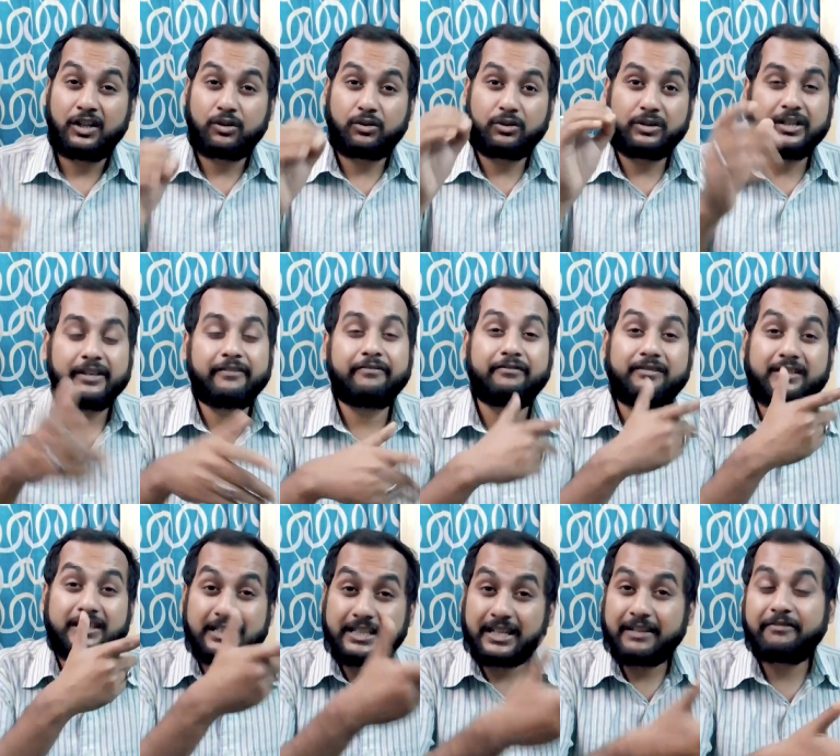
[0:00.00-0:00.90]
तो ये
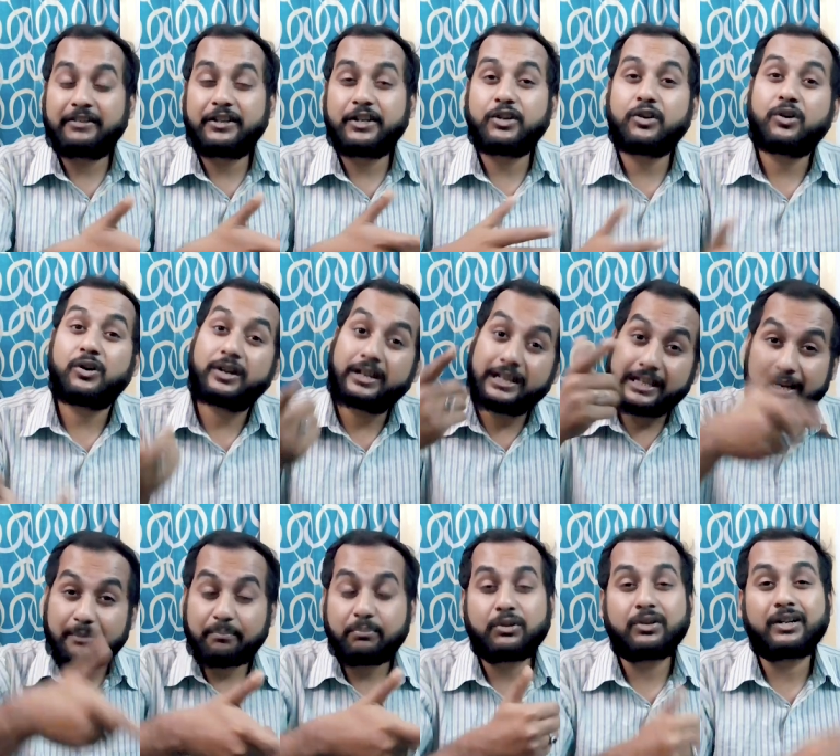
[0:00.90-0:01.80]
ये वीडियो और
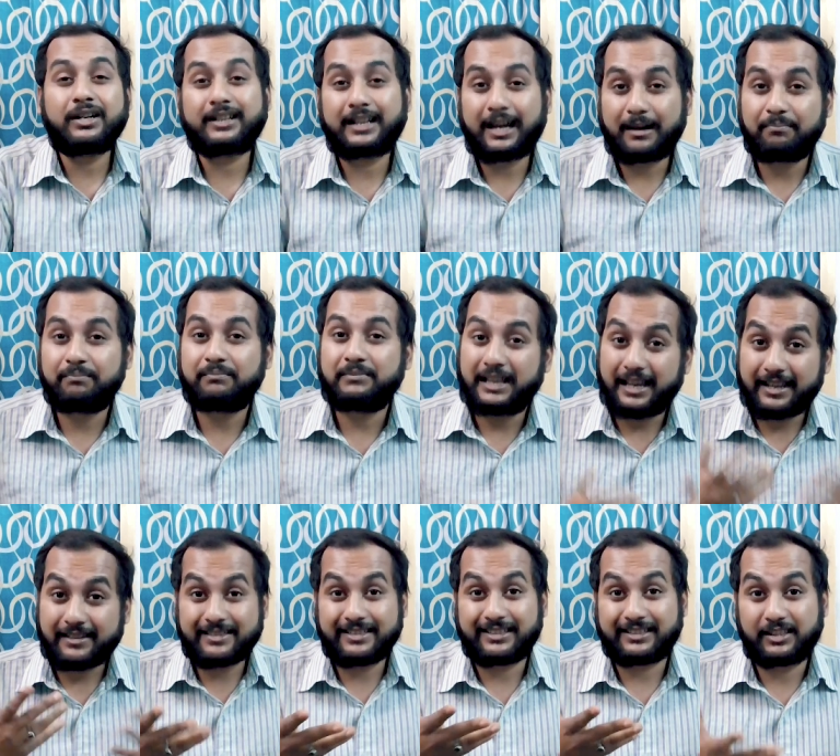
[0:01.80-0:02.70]
ये प्रोडक्ट आप
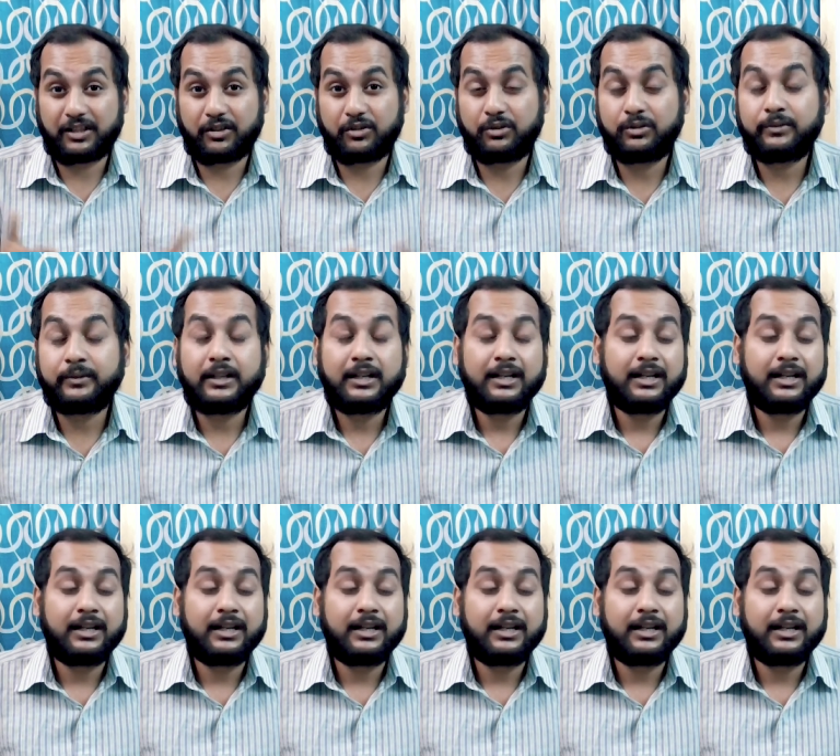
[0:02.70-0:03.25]
देख सकते हो